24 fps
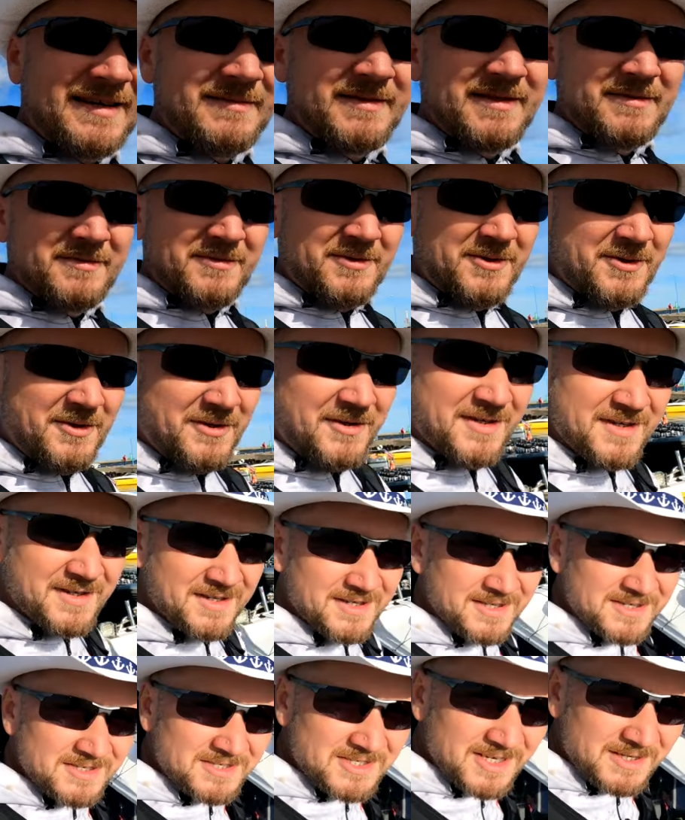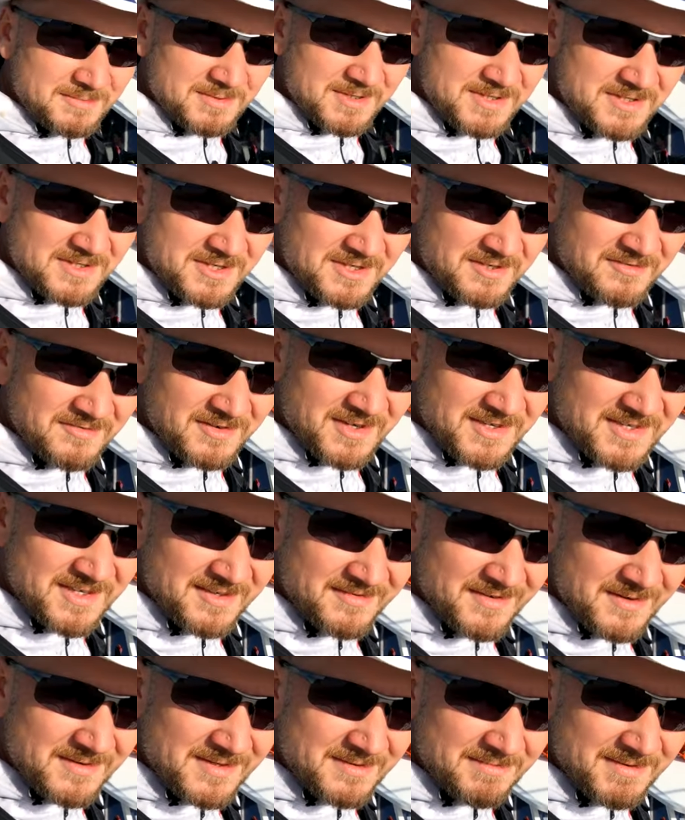damy mu, e, żeby coś
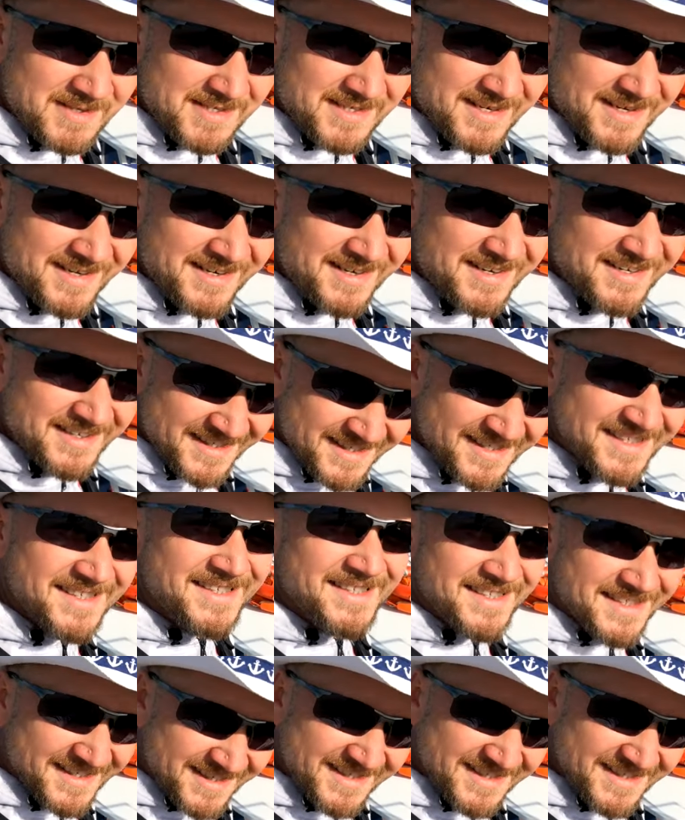wylosował z plecaka, nie?